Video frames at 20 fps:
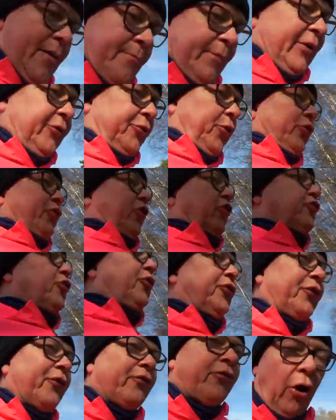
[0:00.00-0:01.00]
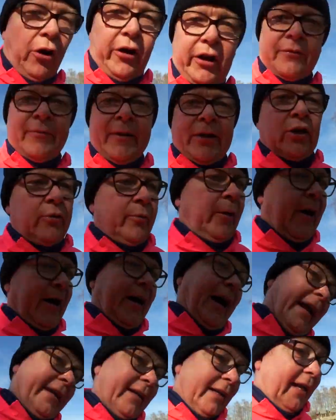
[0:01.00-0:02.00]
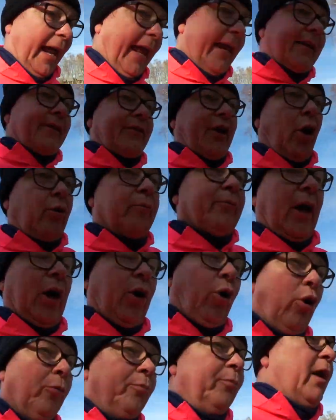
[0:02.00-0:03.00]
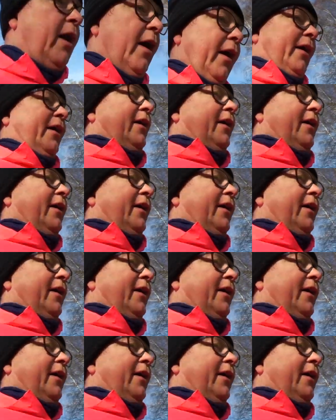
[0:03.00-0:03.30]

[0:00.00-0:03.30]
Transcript: mich zu unterstützen, freue ich mich über ein Like, Daumen nach oben.